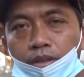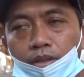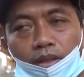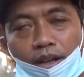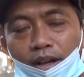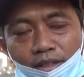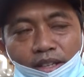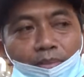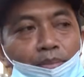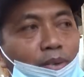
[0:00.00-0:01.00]
Enggak,
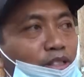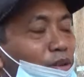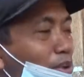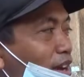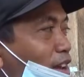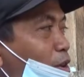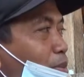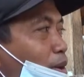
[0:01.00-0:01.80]
iya maksimal kalau